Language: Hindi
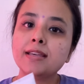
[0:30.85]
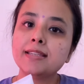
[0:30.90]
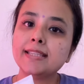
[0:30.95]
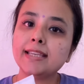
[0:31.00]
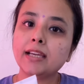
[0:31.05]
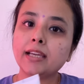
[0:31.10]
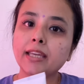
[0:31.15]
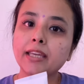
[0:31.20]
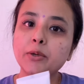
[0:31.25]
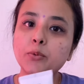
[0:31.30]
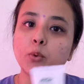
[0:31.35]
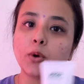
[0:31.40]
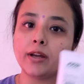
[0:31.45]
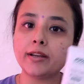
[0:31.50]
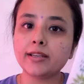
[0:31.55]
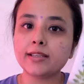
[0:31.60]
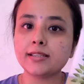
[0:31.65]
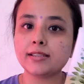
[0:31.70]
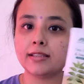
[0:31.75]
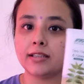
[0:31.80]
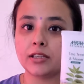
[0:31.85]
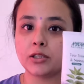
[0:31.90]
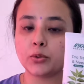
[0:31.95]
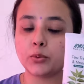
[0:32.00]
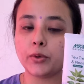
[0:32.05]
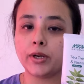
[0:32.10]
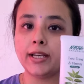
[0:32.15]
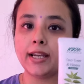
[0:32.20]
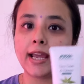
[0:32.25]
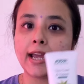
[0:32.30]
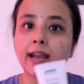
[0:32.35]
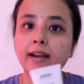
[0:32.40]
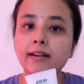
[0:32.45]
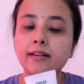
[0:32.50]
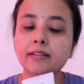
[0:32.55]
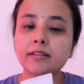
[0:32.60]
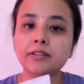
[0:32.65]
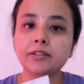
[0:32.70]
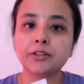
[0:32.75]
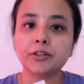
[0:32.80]
सेकेंड वन इज़ दिस वन
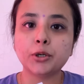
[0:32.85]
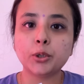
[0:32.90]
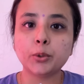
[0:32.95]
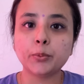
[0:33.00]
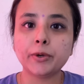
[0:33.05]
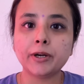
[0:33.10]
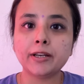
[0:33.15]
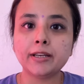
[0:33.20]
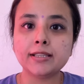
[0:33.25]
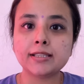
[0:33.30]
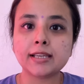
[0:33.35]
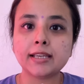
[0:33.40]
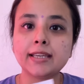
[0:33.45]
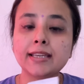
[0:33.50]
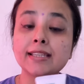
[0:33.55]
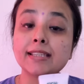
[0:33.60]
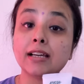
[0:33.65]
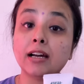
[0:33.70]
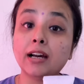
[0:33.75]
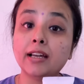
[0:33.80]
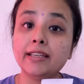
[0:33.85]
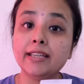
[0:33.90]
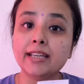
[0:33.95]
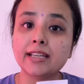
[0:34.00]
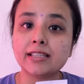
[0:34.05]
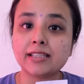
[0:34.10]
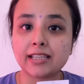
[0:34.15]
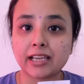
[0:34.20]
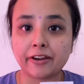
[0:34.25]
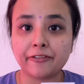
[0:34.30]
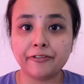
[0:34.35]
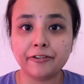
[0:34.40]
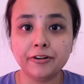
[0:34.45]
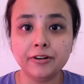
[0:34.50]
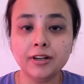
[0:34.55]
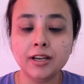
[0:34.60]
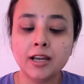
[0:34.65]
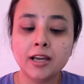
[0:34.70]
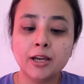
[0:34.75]
एंड द थर्ड वन इज़ आई गेस हनी एंड सेफरन